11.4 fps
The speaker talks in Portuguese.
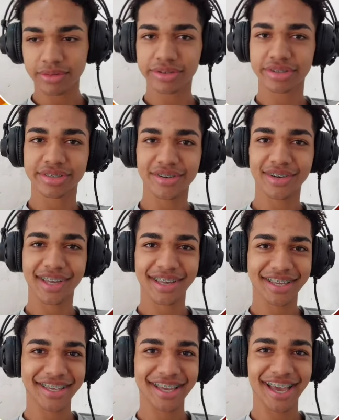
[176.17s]
Não sei o que
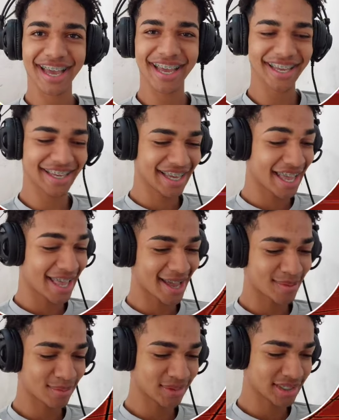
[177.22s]
que é.
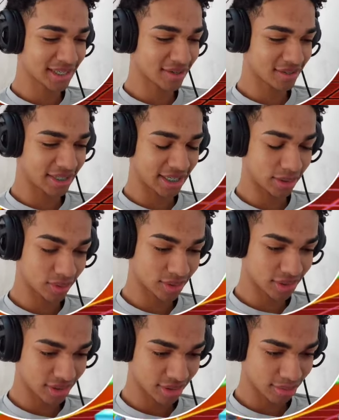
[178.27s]
É a blusa que eu tirei, eu tô
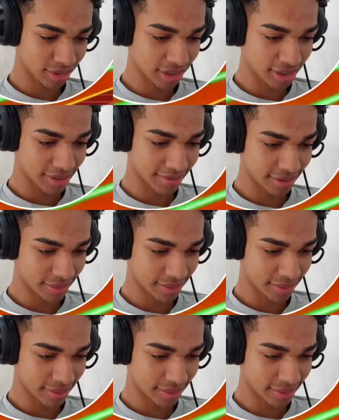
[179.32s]
sentindo um pouquinho de